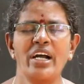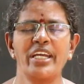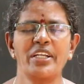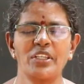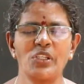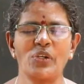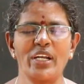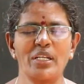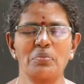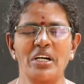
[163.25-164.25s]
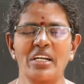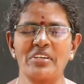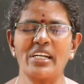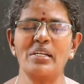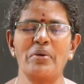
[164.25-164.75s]
ஆயிரத்தி தொள்ளாயிரம்
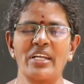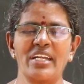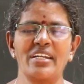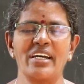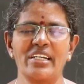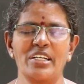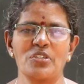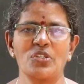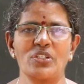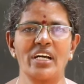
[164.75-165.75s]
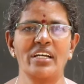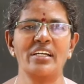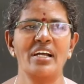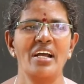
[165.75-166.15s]
மாணவிகள் படிக்கின்றார்கள் என்று சொன்னால்